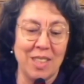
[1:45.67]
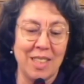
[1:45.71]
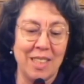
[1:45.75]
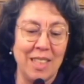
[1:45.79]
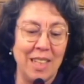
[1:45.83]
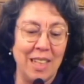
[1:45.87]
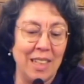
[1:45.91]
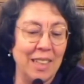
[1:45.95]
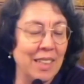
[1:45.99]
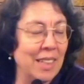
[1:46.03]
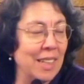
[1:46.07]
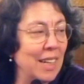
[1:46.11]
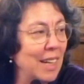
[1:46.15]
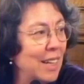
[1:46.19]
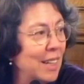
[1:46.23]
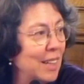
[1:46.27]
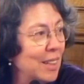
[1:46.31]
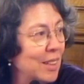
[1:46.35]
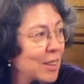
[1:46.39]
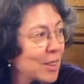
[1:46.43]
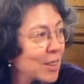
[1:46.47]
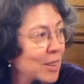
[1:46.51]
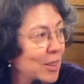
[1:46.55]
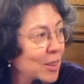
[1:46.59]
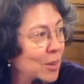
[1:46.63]
ce qui est le
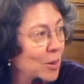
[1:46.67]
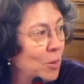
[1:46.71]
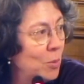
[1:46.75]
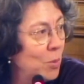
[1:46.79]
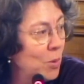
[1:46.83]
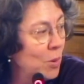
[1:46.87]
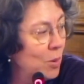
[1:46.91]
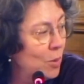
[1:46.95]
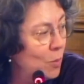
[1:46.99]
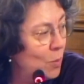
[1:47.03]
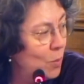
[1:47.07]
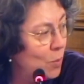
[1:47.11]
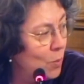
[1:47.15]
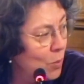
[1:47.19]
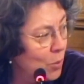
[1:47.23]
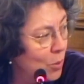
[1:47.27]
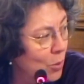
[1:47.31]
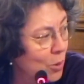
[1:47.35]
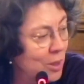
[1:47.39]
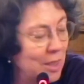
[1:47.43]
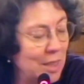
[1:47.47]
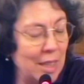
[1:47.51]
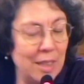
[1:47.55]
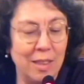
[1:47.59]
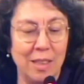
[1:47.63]
cas euh,
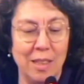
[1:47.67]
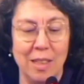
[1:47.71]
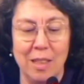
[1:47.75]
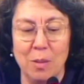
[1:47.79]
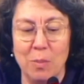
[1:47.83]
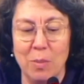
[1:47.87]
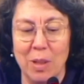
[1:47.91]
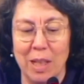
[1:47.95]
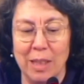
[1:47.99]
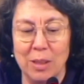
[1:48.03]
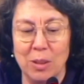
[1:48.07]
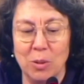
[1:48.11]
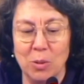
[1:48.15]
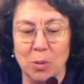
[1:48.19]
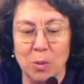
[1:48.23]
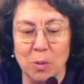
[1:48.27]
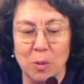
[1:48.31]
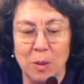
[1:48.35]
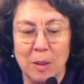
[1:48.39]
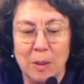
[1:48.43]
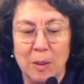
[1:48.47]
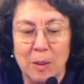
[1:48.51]
pour cette délibération.